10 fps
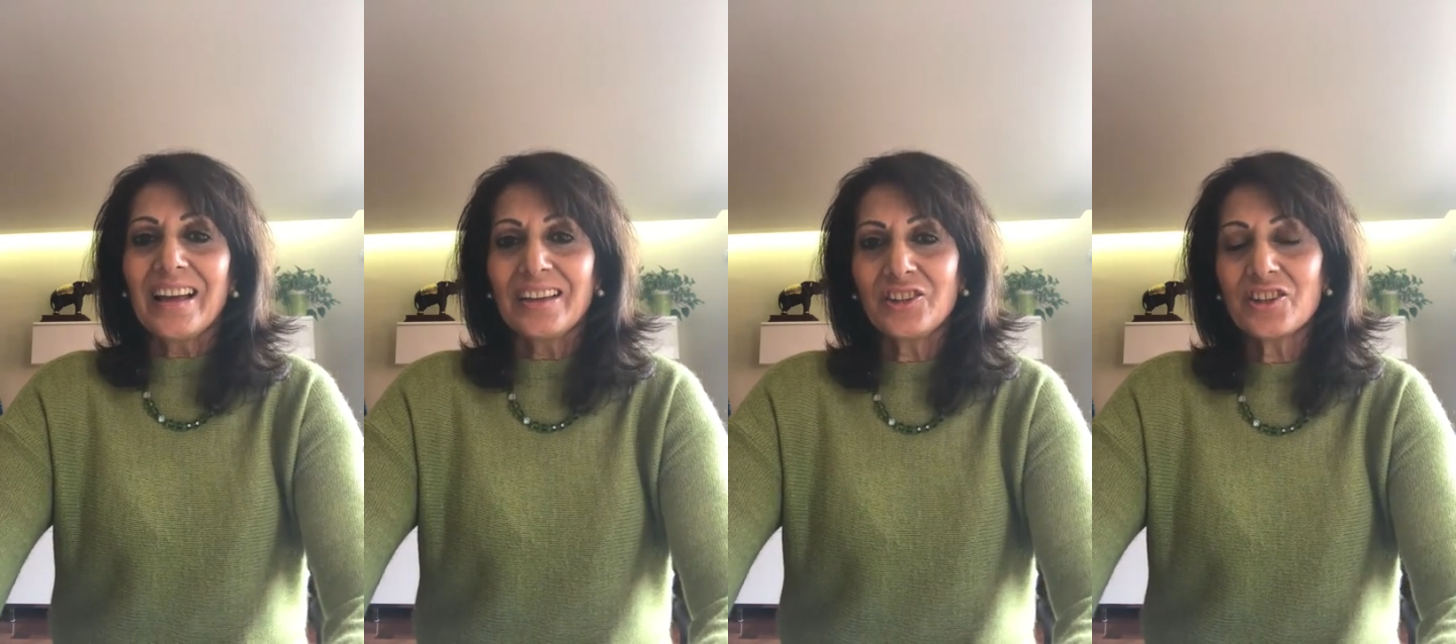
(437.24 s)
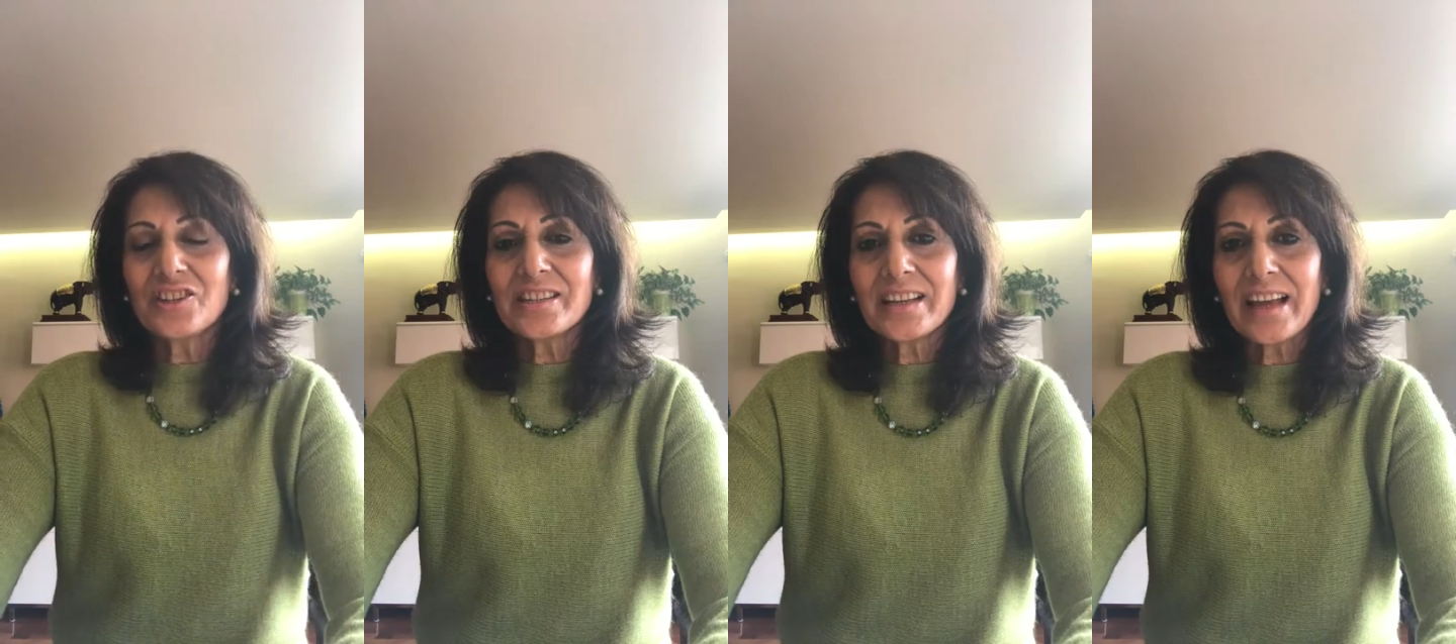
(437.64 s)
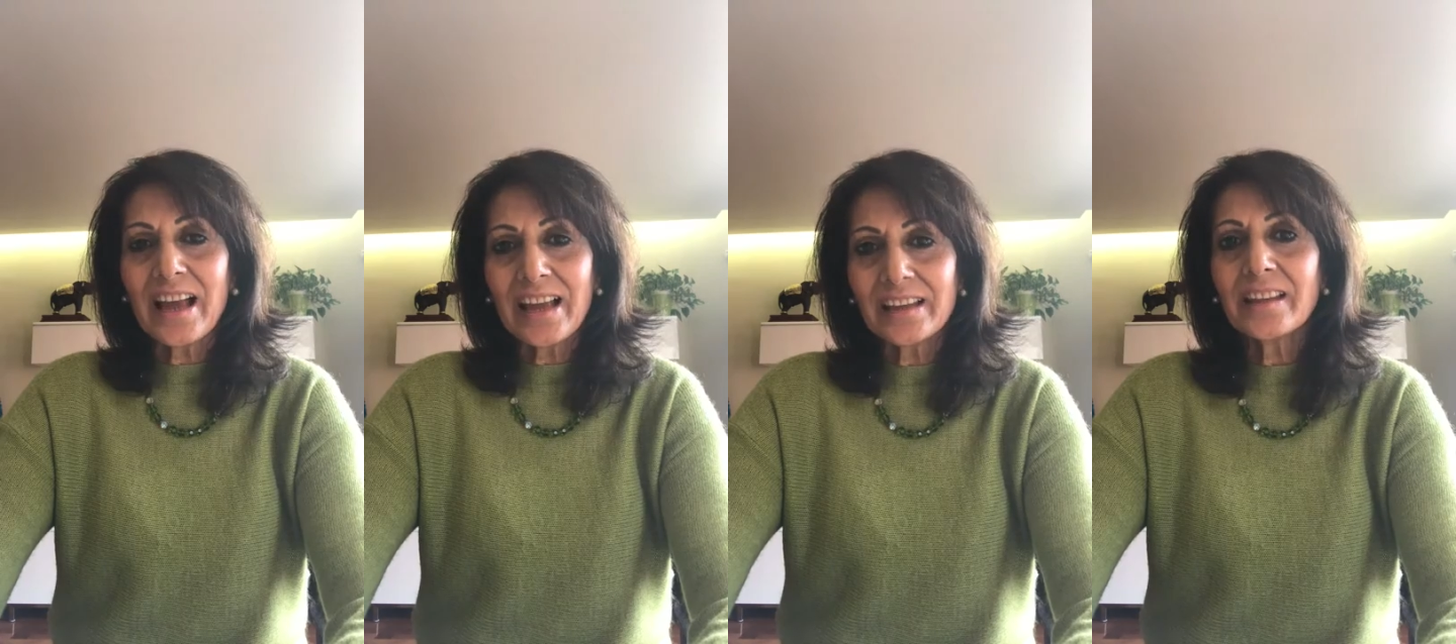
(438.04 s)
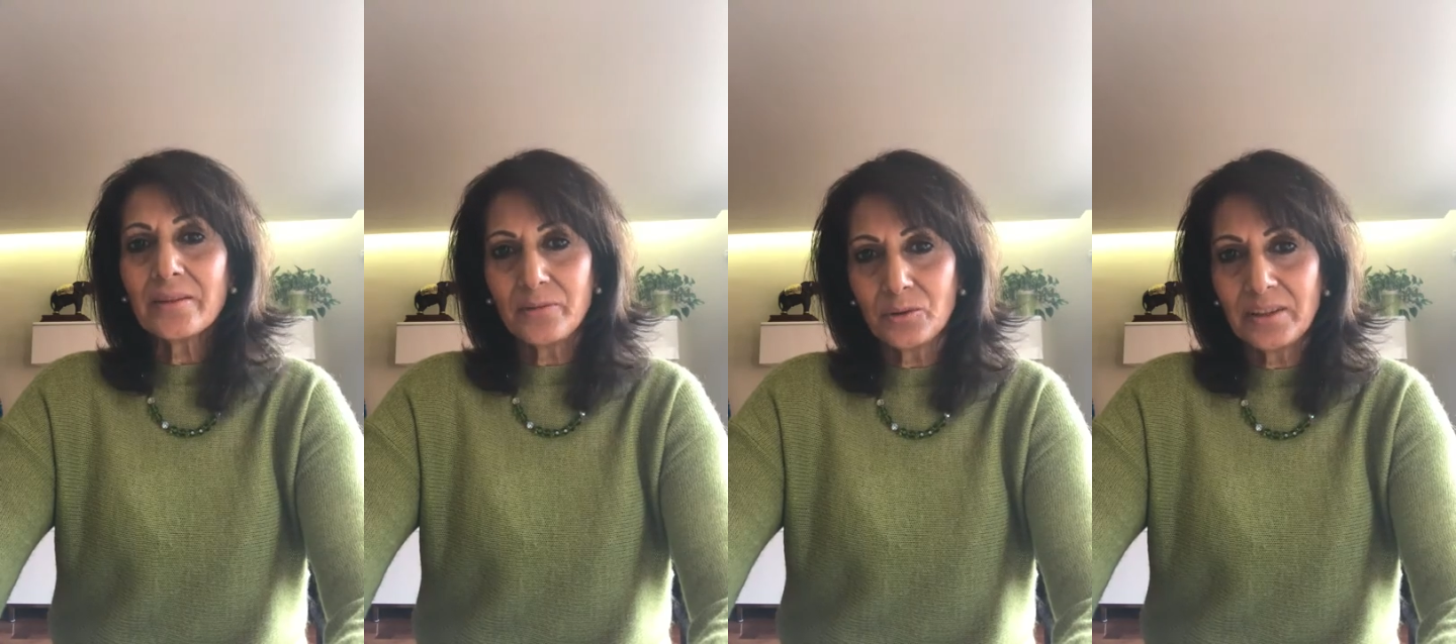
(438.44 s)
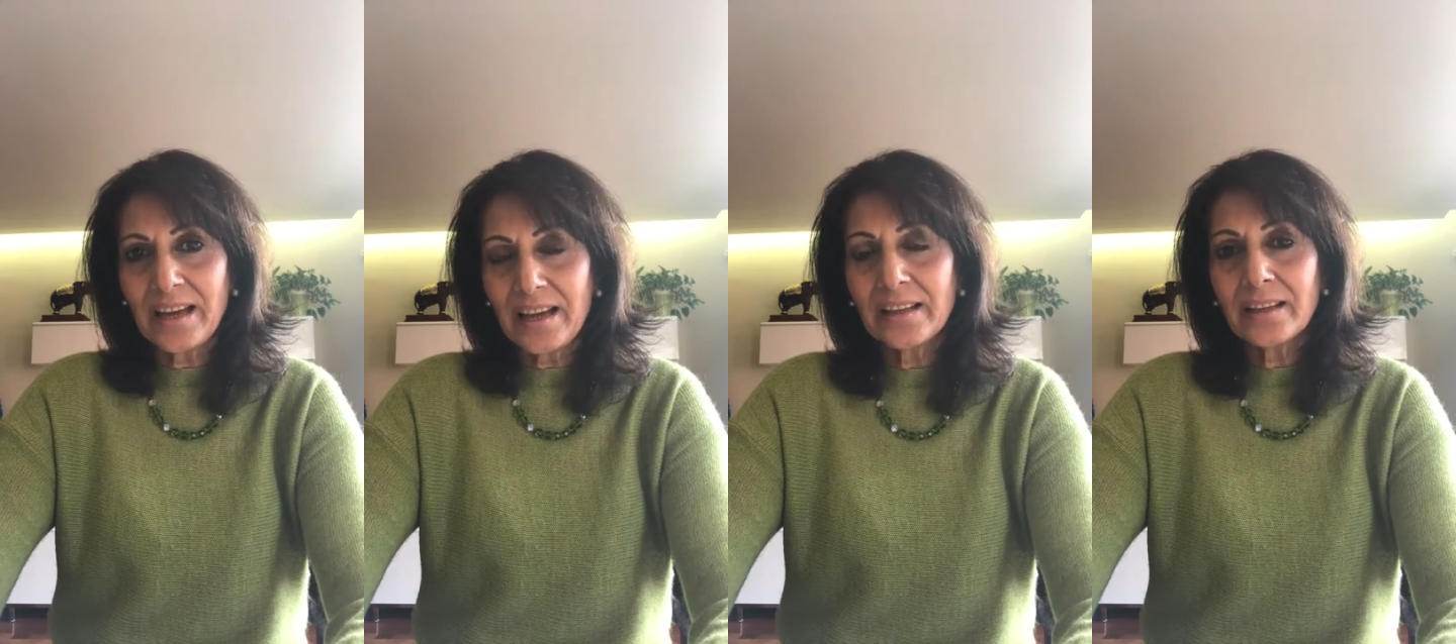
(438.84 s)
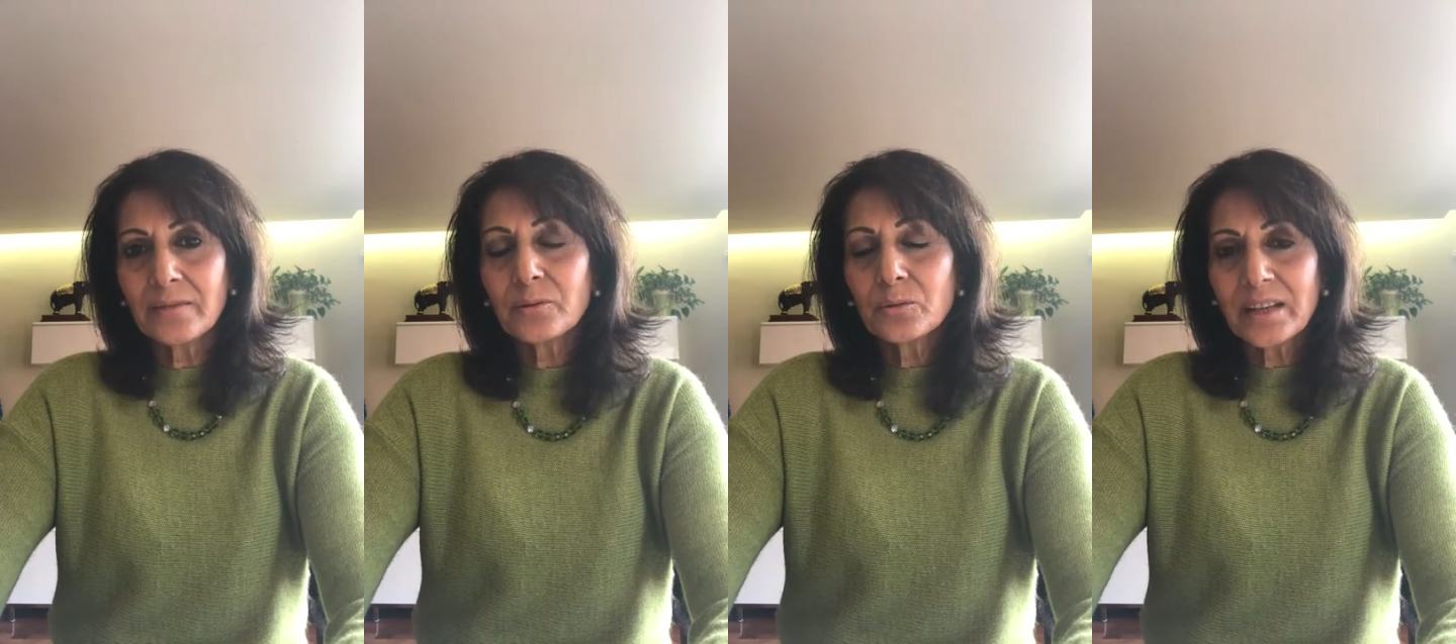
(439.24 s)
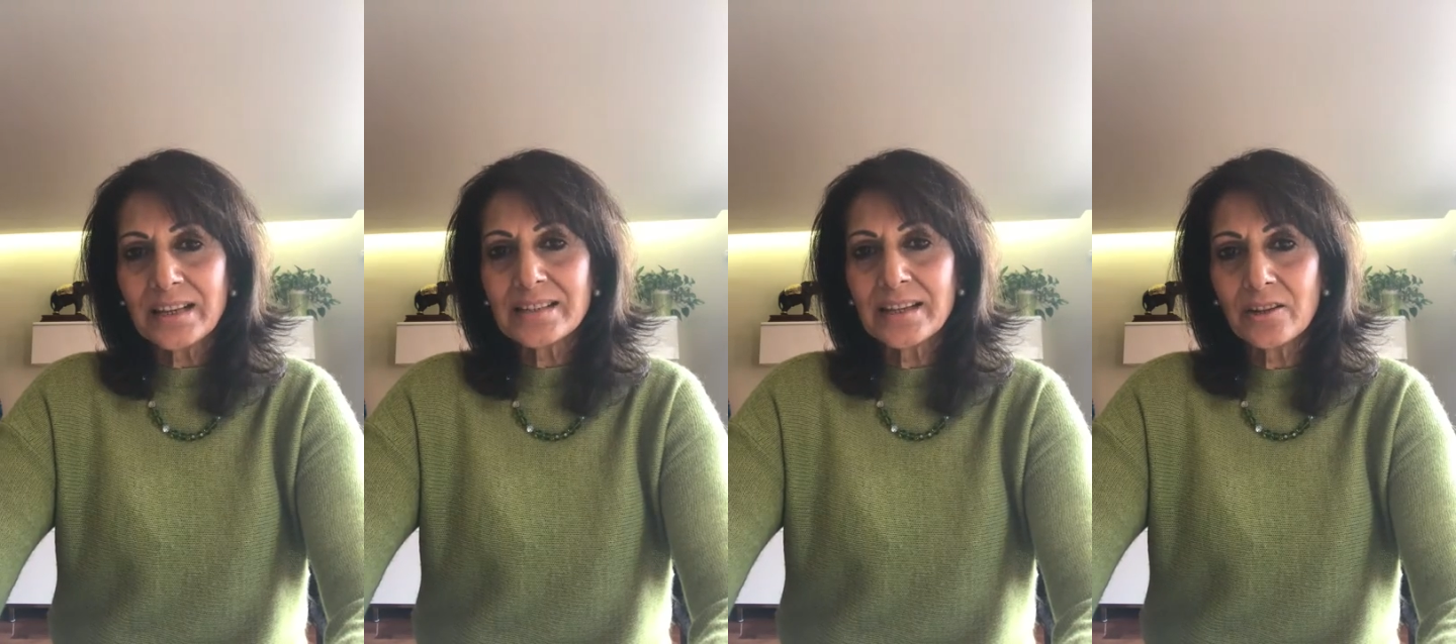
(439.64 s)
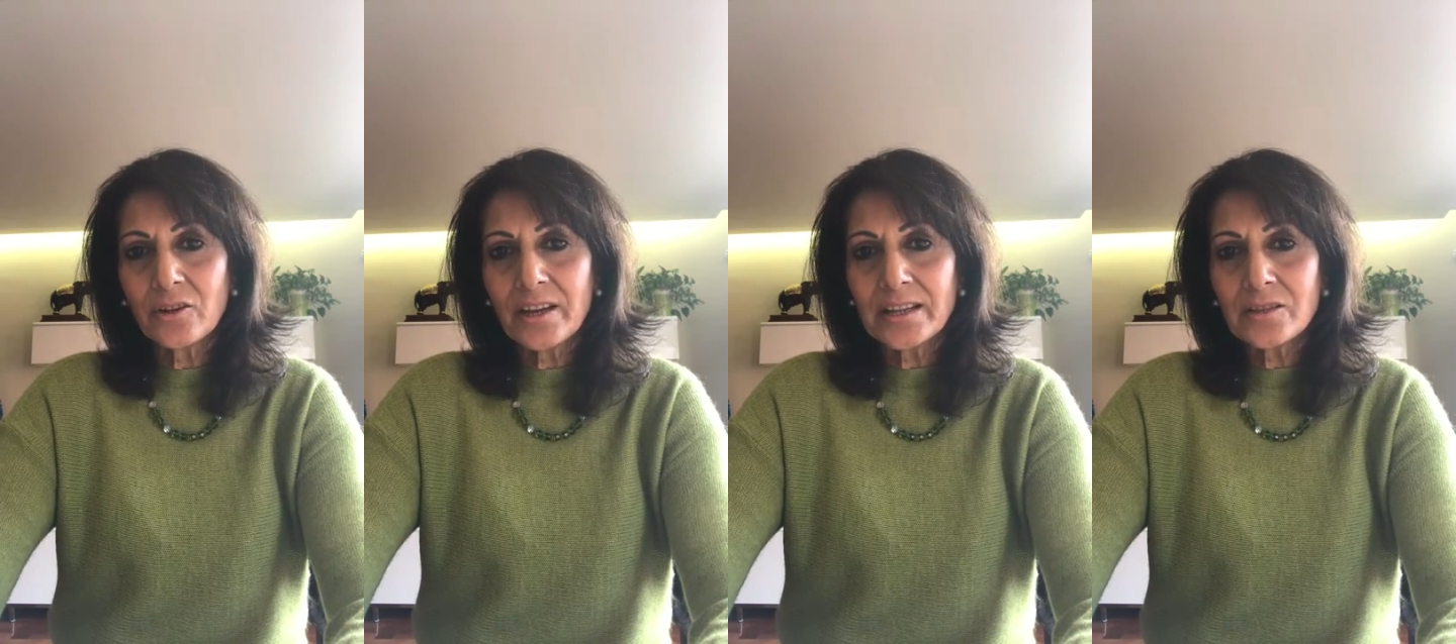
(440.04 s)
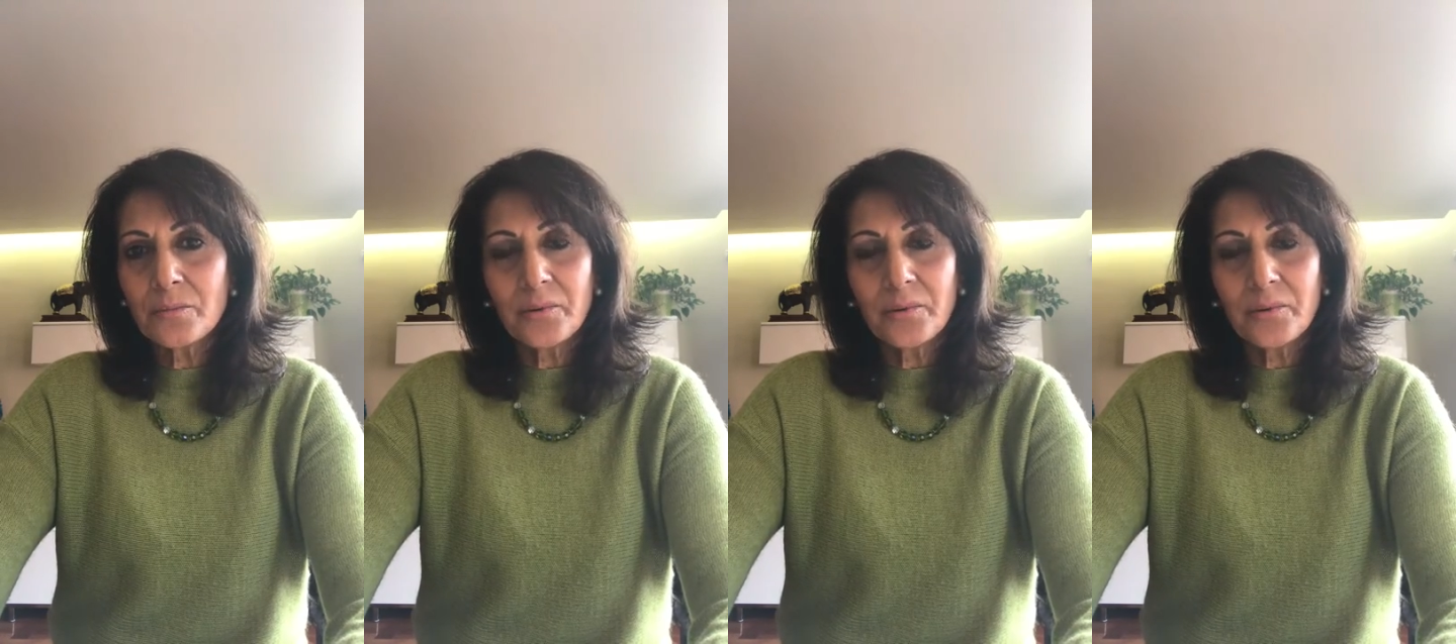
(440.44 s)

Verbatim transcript: Entonces hay que disfrutar, hay que disfrutar haciendo eso,